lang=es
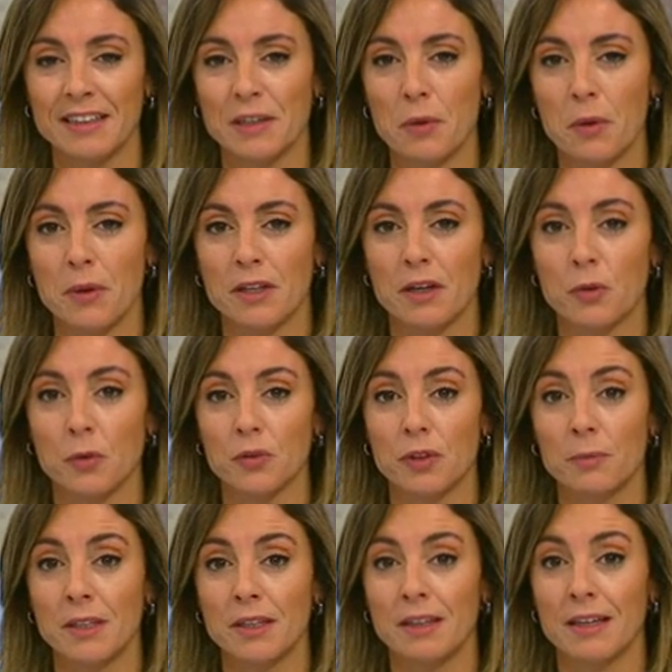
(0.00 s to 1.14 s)
de vivienda
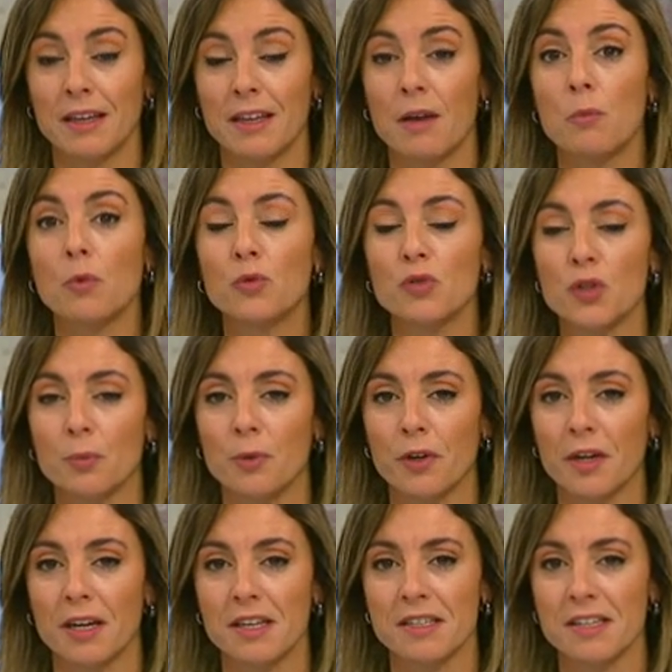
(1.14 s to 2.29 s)
justamente queda mucho
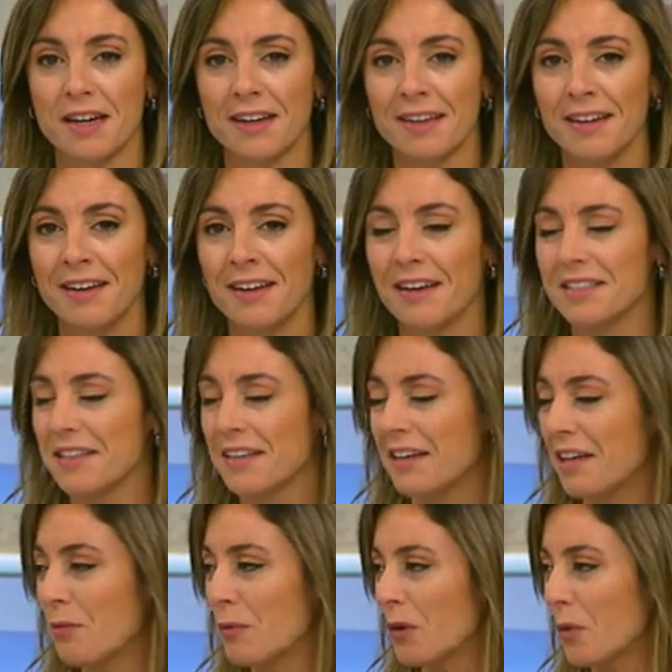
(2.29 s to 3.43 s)
por realizar, así que
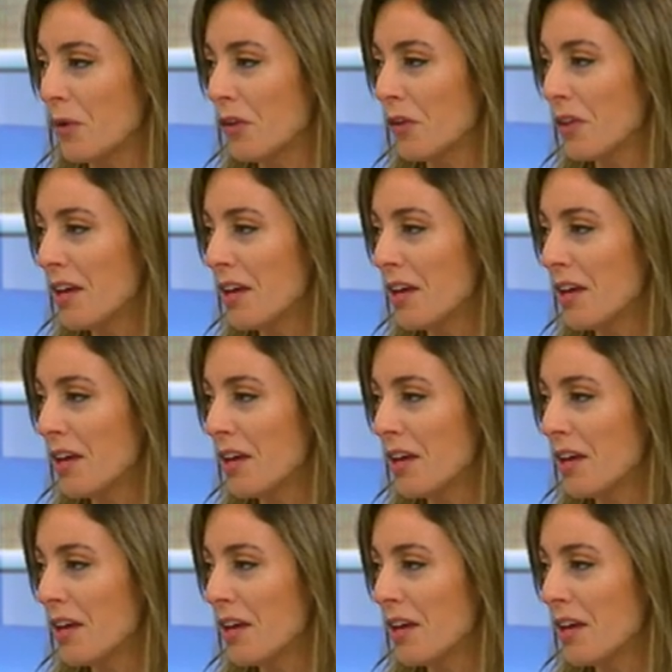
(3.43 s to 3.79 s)
le damos los buenos